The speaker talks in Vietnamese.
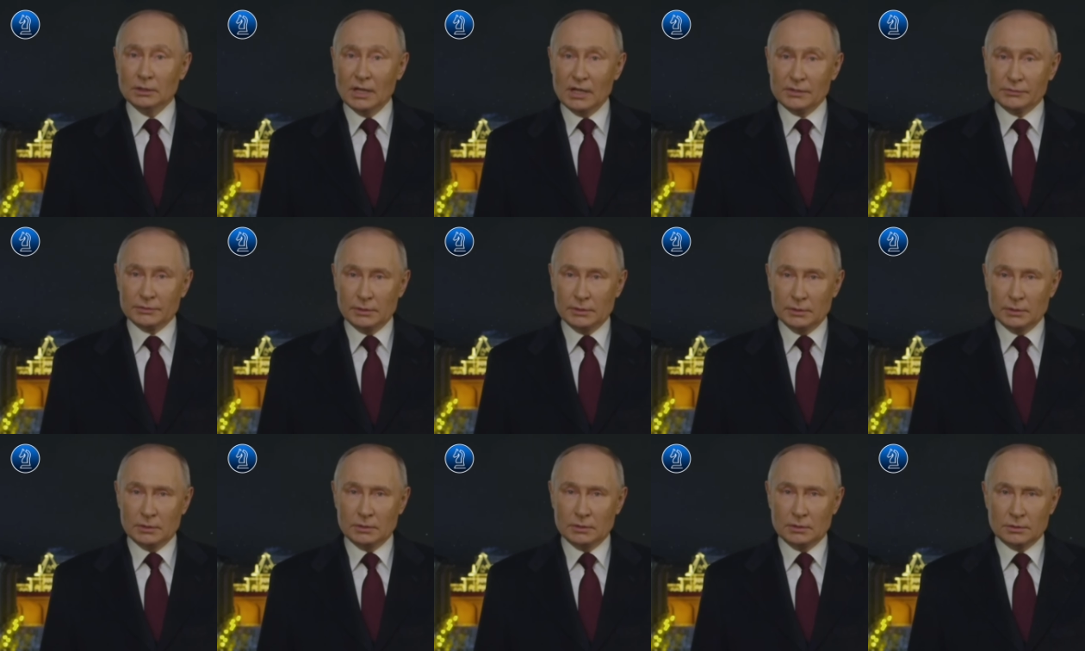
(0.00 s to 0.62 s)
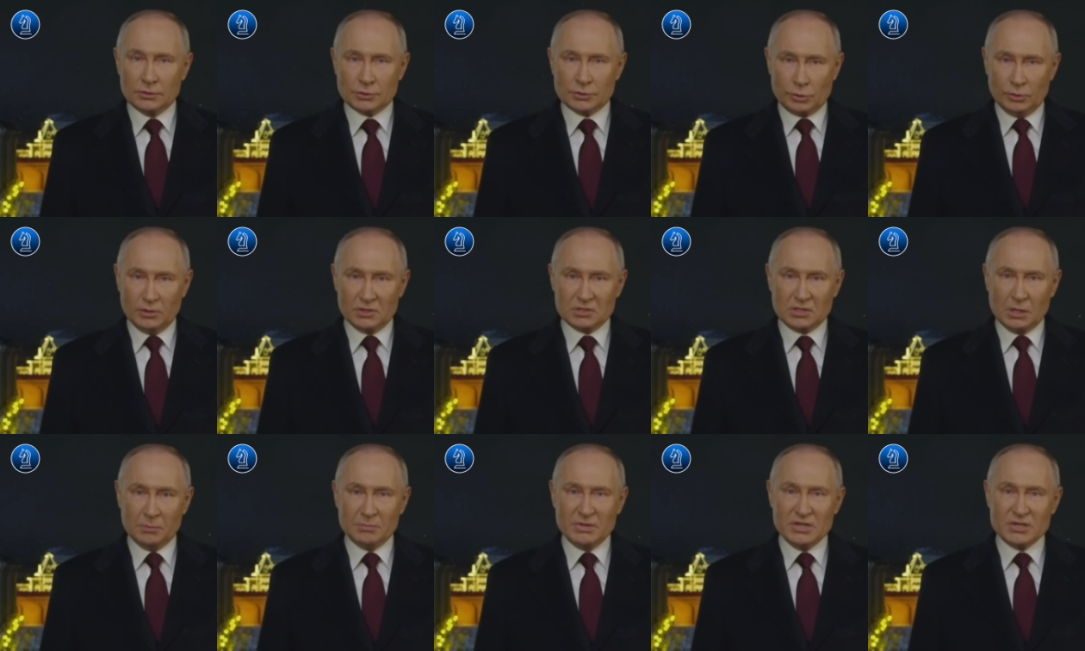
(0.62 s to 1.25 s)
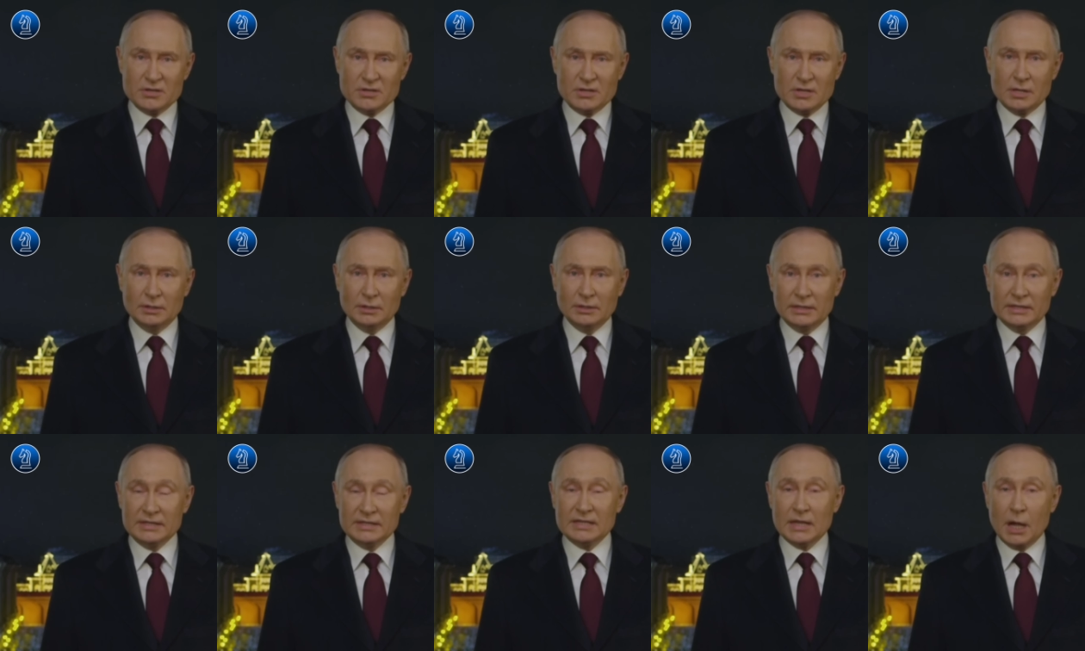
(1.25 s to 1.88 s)
Đối với ông Putin, đây
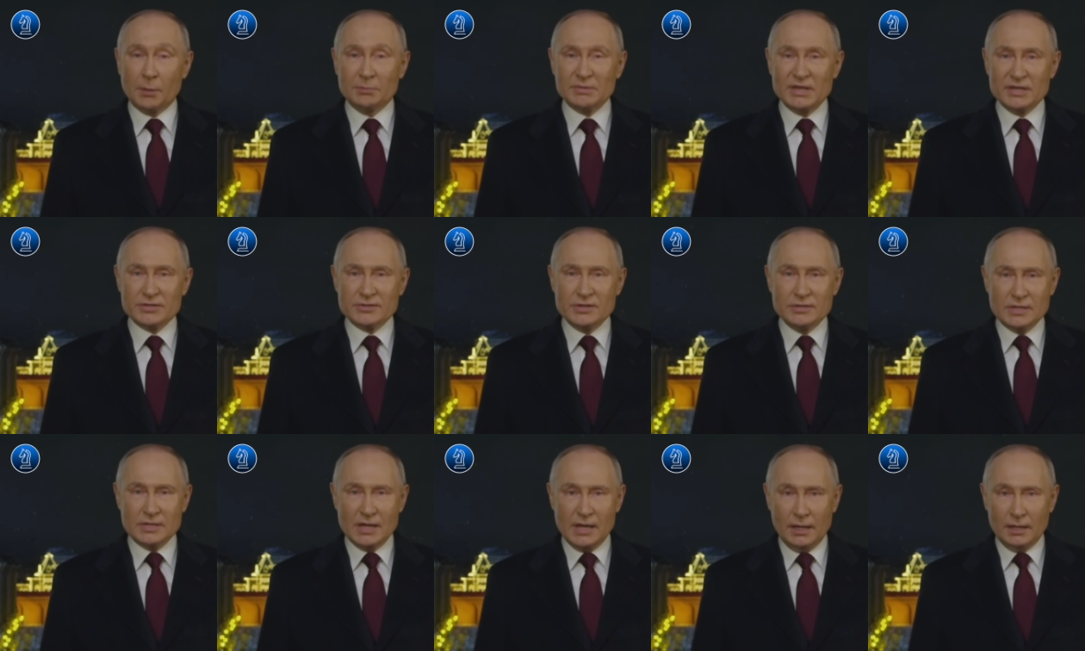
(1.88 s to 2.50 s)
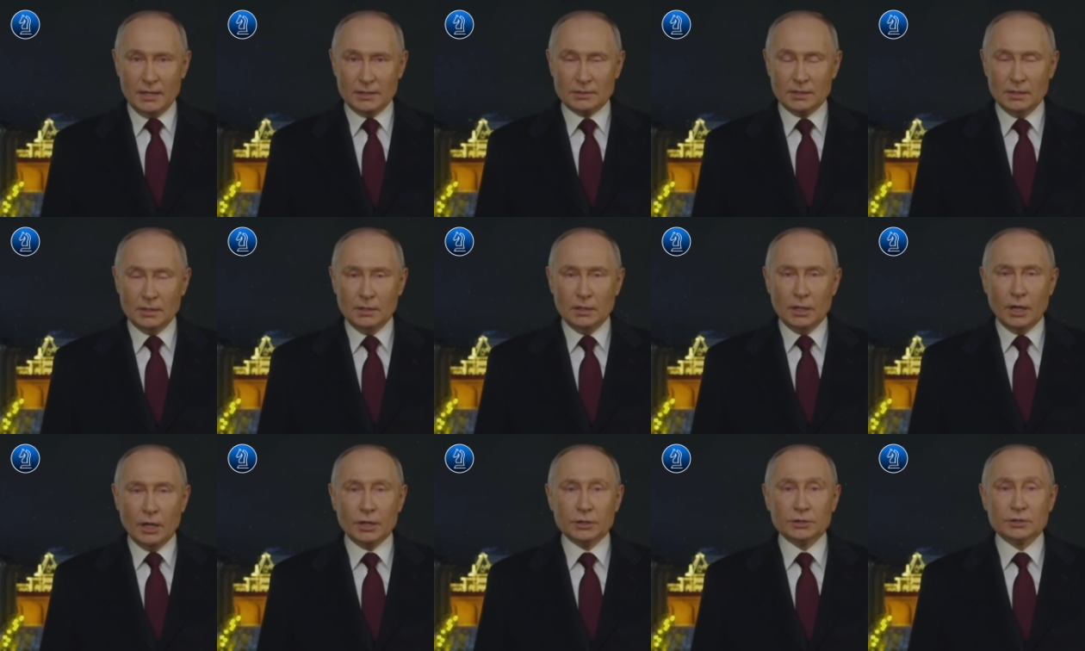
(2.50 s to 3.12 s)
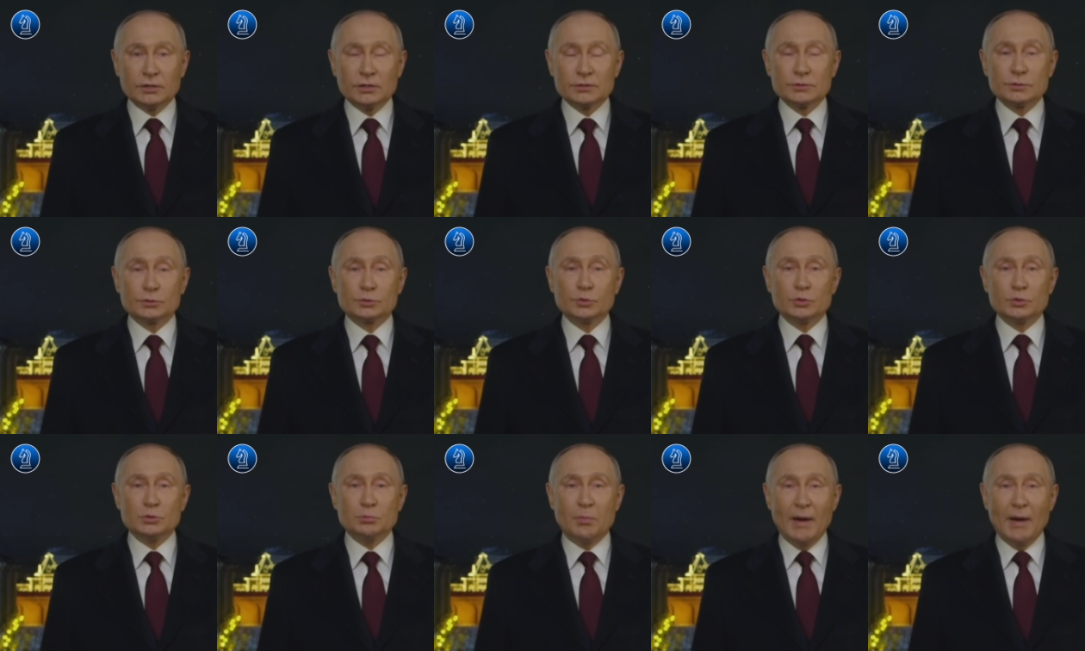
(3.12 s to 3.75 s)
là thời điểm chiến thắng mà ông không có lý
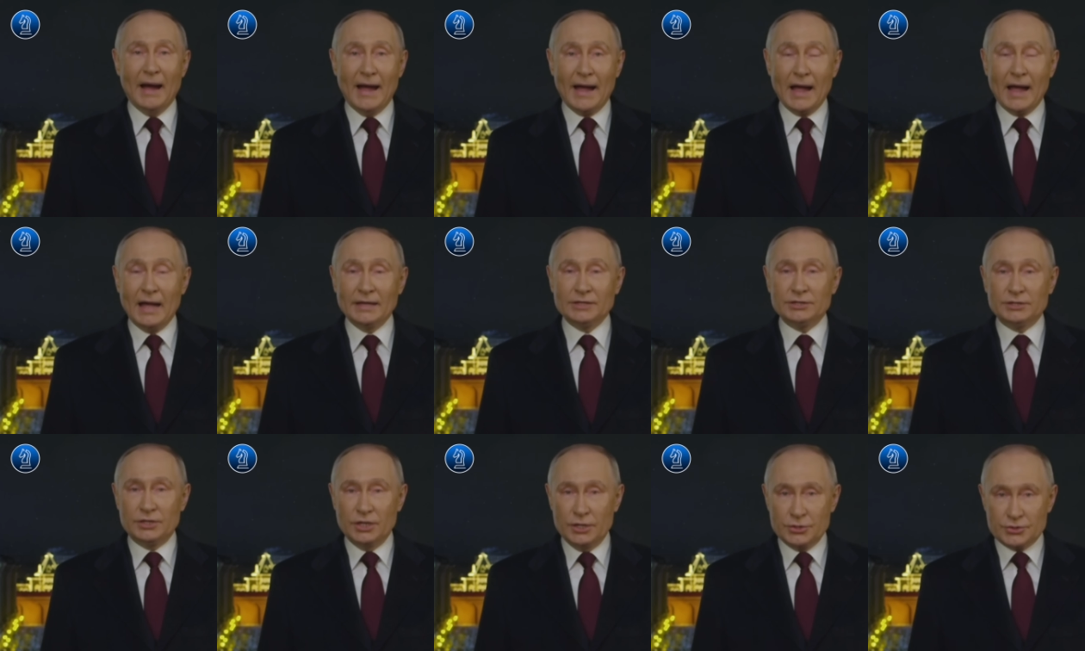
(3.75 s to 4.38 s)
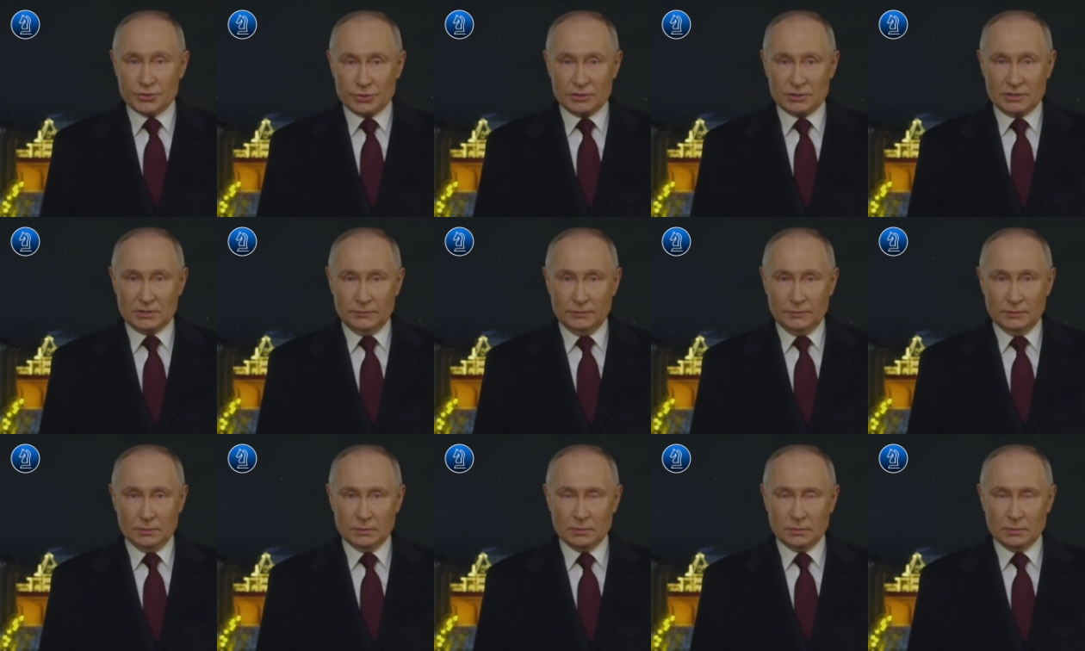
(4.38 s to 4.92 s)
do gì để che giấu sự thật tại